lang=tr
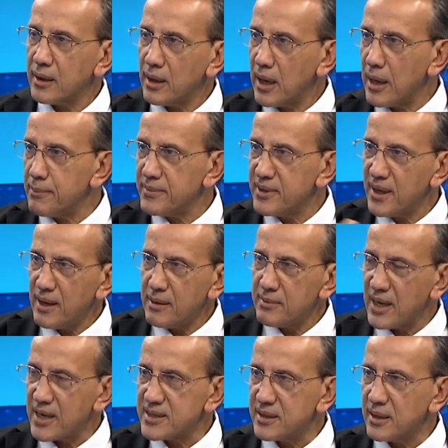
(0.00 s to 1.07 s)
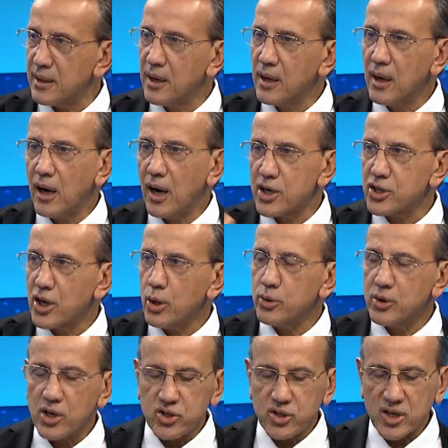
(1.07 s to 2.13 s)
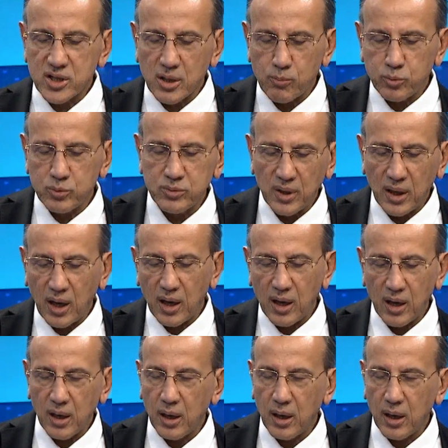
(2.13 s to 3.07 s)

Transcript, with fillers: MTI endeksi aşağı yönlü geçecekse bunu da e,